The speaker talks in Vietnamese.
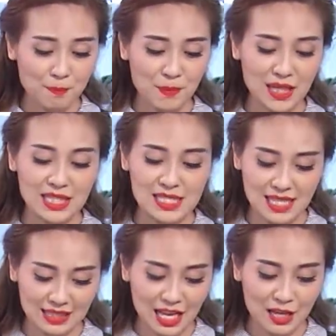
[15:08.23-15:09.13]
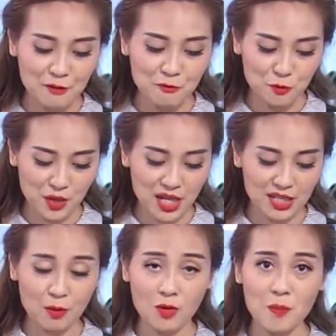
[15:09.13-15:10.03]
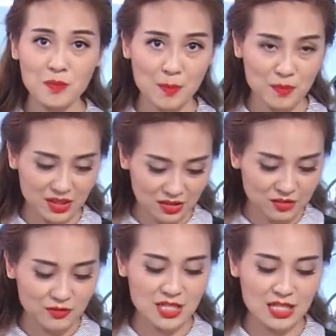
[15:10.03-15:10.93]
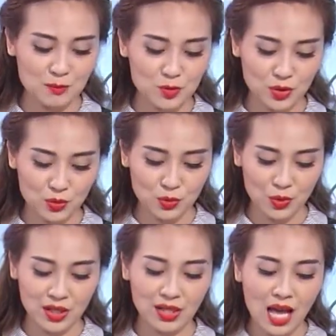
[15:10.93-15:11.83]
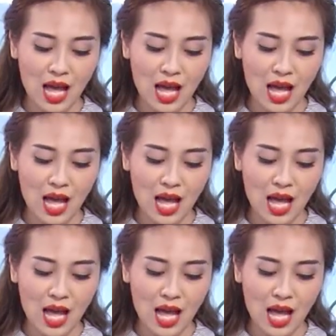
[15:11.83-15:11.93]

máy tính sách tay, phụ kiện đóng góp 54% doanh thu thuần.